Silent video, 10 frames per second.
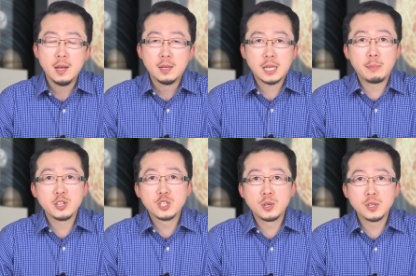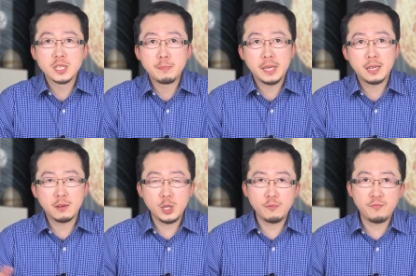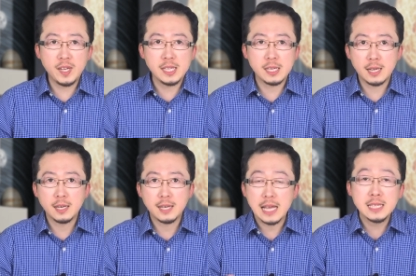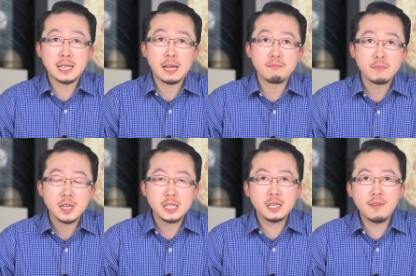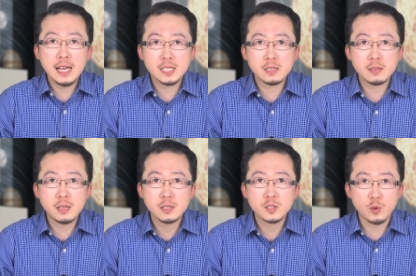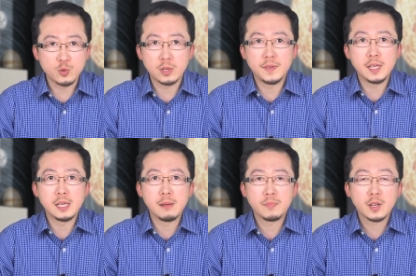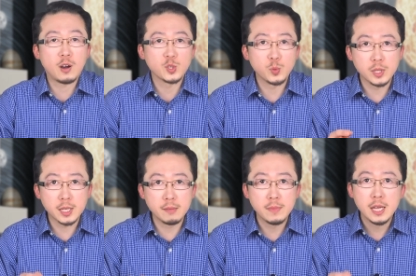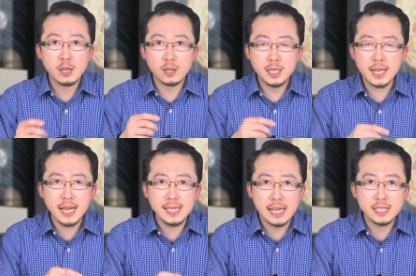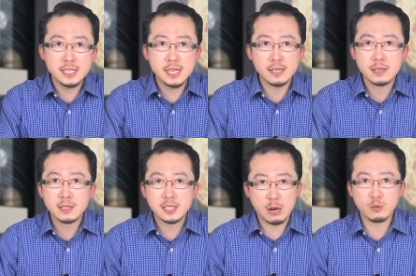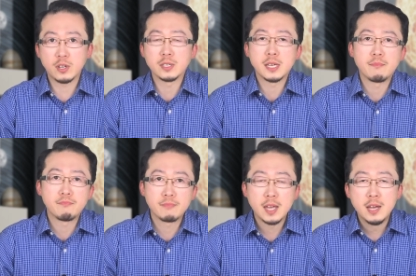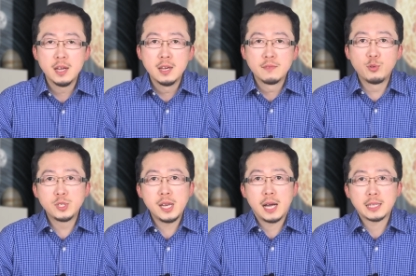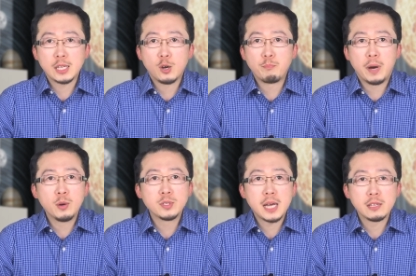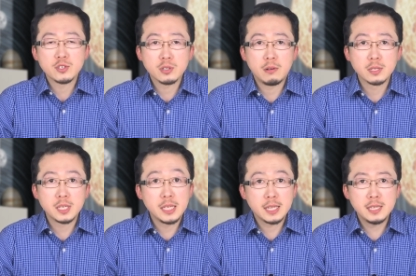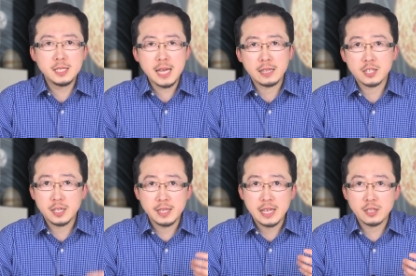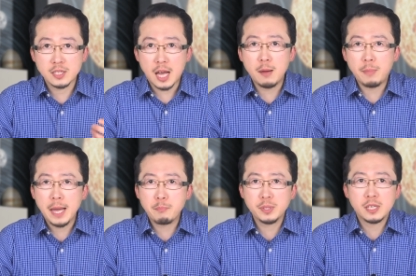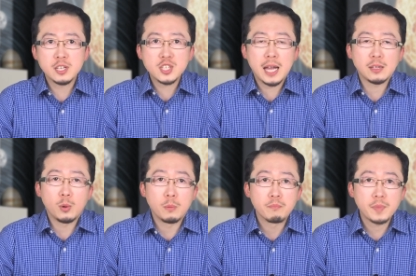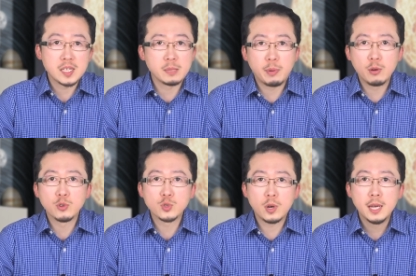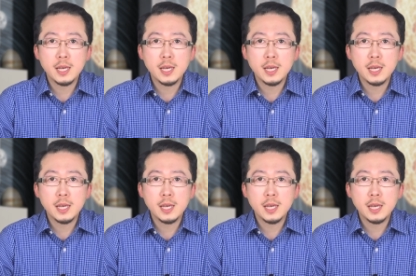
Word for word: 他们的车子被一个飞碟呢拦下来，一个外星人呢走出了飞碟，告诉里根要离开演艺界呢，加入政界。夫妻俩达到朋友家的时候，这里根吓得是脸色苍白，不停的颤抖。他向朋友说，